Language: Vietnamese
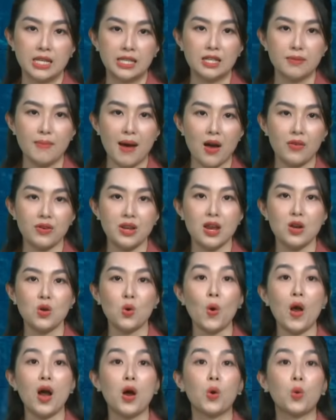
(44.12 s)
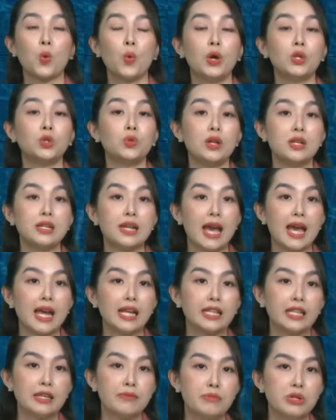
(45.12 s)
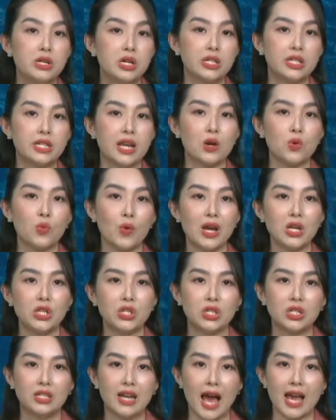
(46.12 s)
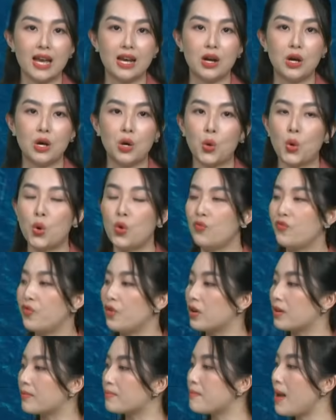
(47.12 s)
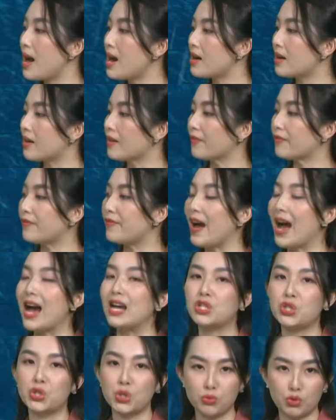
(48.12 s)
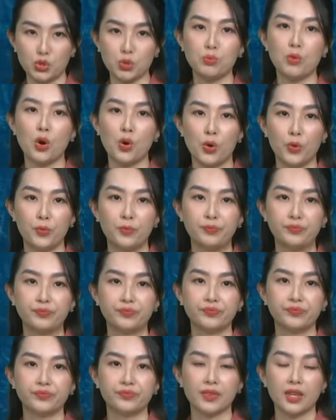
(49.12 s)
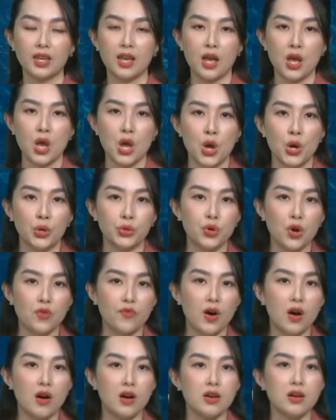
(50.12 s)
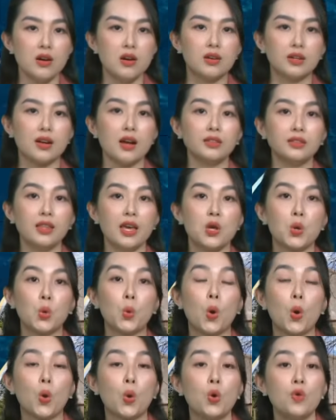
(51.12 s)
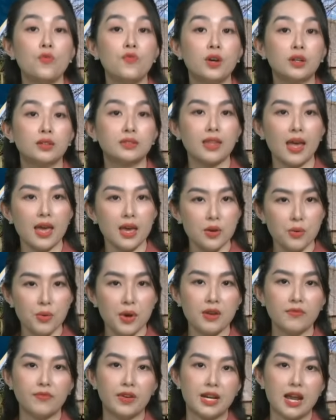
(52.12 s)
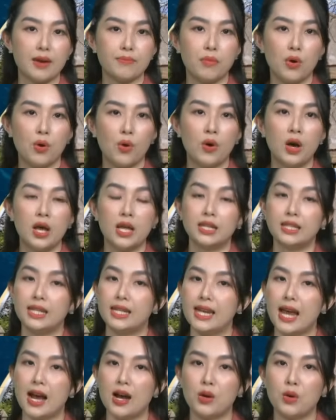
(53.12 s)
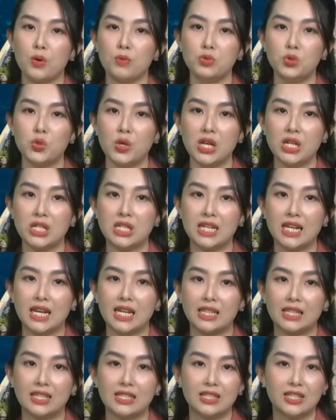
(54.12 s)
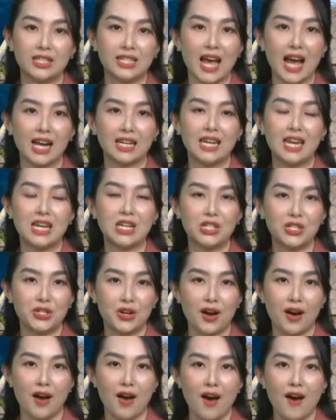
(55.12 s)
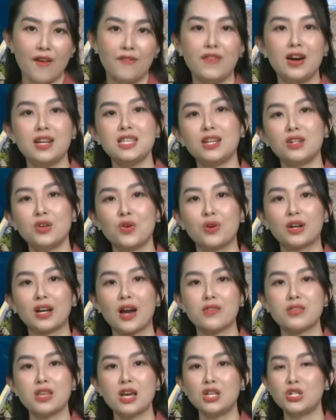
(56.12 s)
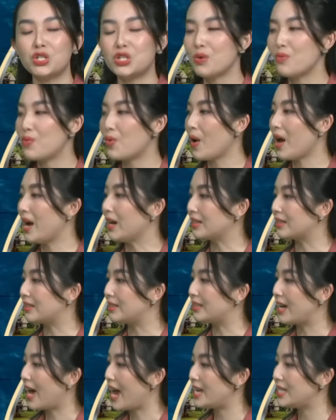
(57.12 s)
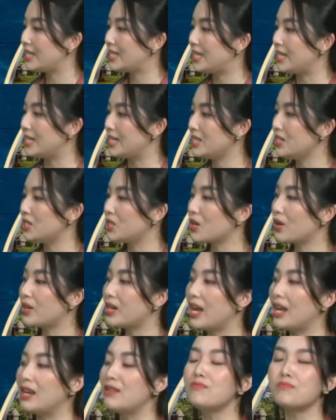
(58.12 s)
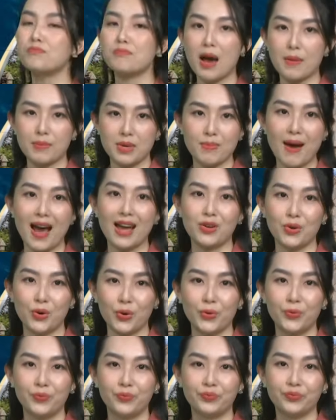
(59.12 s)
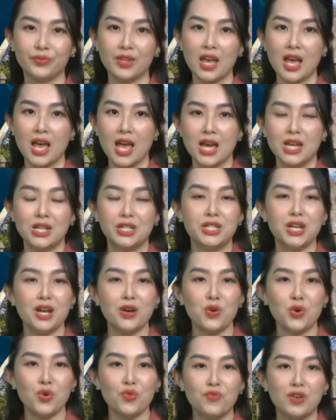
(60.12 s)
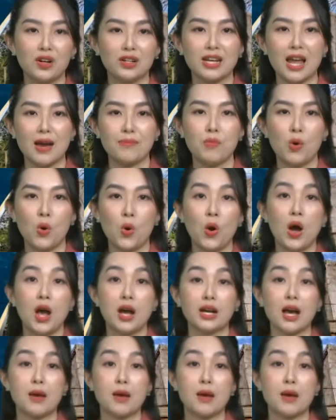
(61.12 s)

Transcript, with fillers: Dự báo đến khoảng cuối tuần này thì mưa sẽ quay trở lại ở khu vực Bắc và Trung Trung Bộ. Đối với ở các tỉnh của khu vực Tây Nguyên và Nam Bộ thì nắng cũng duy trì từ sáng đến trưa với nhiệt độ cao nhất trong khoảng từ 29 cho đến 33 độ. Riêng khu vực Nam Bộ